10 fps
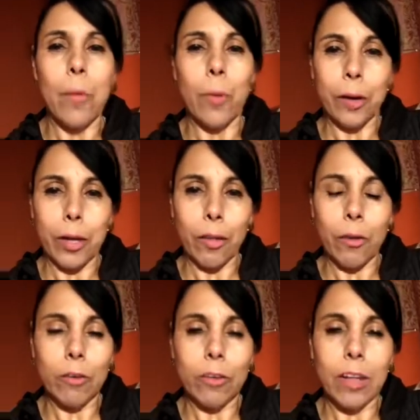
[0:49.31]
porque
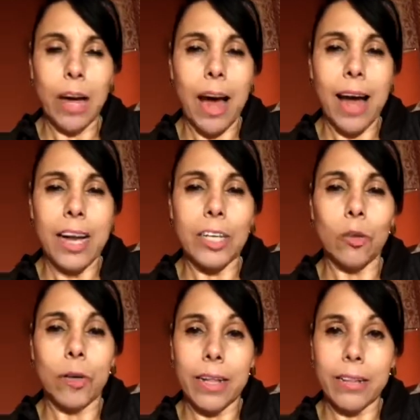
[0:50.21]
Dios ha
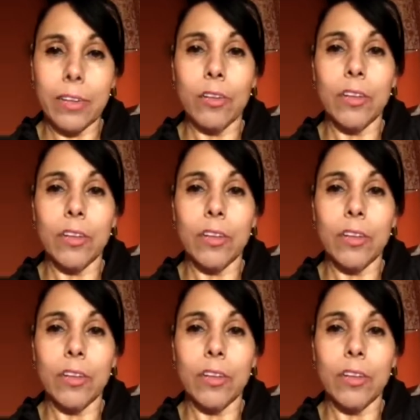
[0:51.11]
hecho grandes